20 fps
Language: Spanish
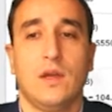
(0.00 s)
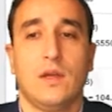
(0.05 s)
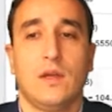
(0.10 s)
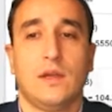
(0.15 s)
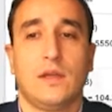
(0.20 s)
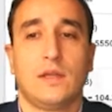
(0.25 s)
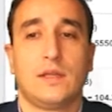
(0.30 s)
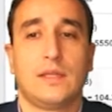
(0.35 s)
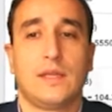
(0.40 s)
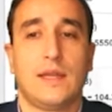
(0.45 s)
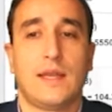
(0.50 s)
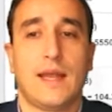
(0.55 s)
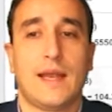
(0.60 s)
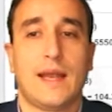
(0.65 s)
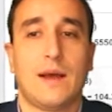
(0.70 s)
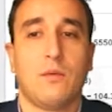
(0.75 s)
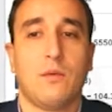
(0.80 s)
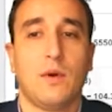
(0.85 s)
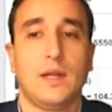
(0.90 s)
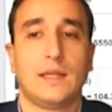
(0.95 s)
se da
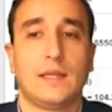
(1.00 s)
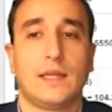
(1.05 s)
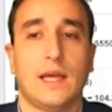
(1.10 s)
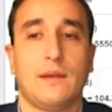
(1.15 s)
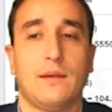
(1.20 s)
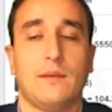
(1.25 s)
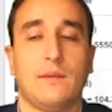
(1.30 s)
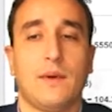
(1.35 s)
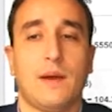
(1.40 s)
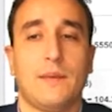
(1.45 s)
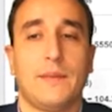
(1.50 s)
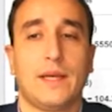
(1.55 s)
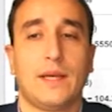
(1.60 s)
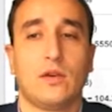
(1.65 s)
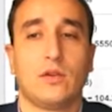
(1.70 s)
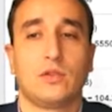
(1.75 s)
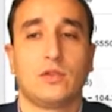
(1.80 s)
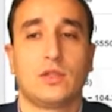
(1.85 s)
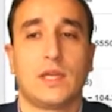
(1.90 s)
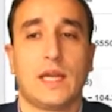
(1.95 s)
la vuelta y va en mi
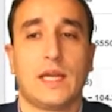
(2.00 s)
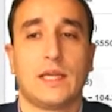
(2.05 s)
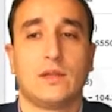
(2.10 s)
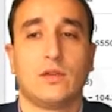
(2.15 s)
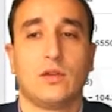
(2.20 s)
contra y